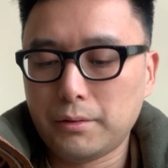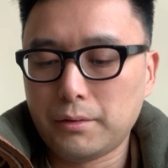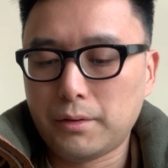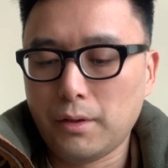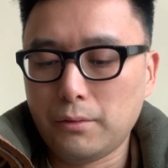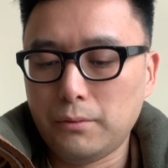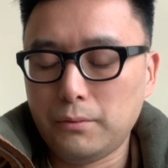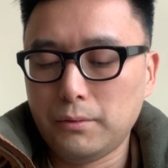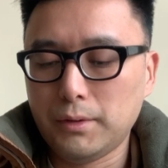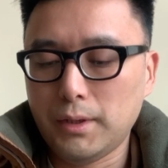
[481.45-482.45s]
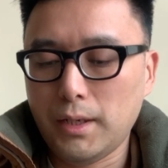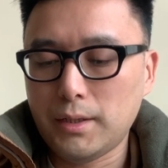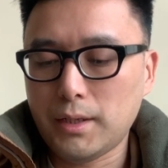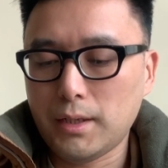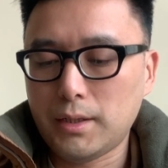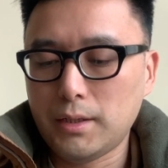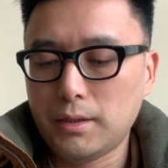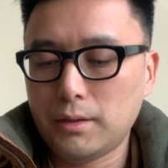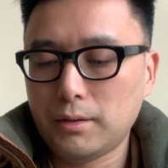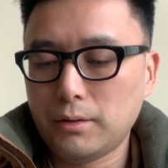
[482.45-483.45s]
操怒，乃杀之。
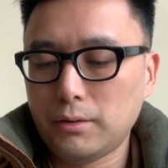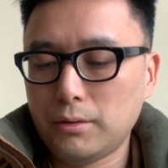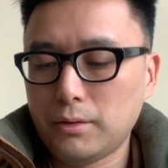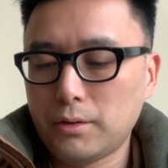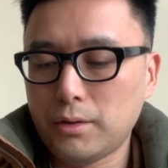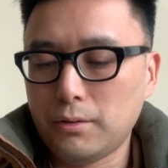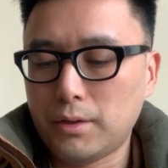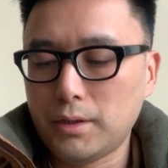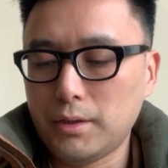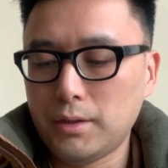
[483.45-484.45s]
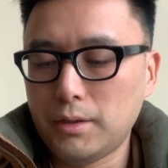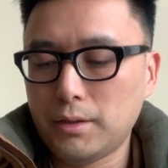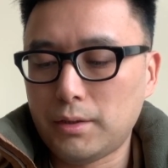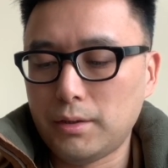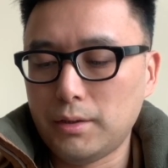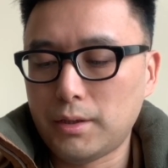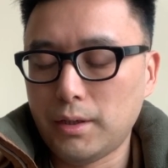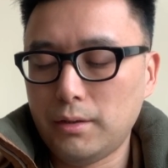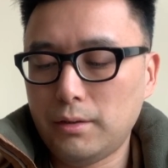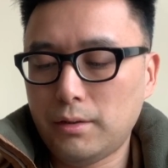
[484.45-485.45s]
受至死，
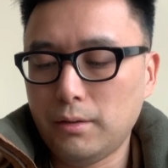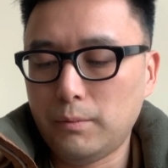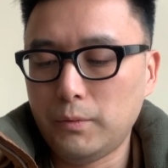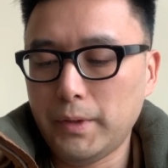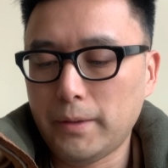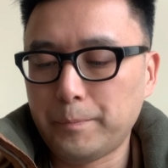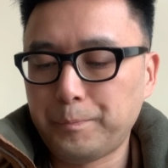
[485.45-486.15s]
神色不变。